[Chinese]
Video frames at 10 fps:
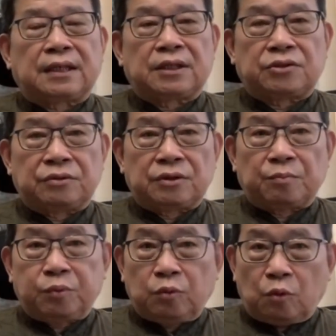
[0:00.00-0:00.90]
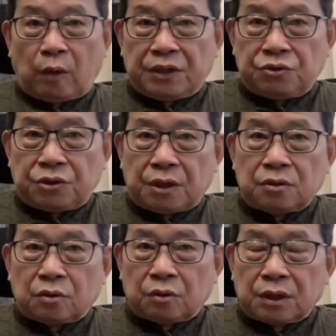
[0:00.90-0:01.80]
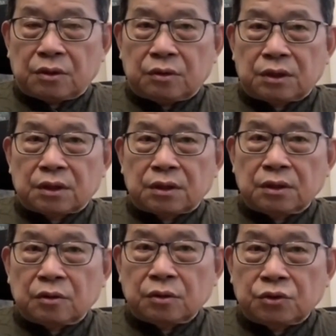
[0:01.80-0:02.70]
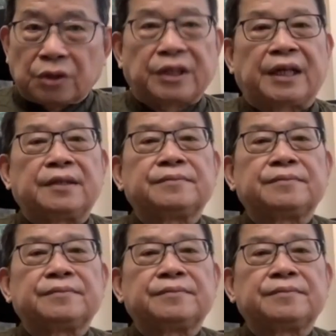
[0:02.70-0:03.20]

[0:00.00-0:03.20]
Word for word: 它处于一种不完全回归的状态。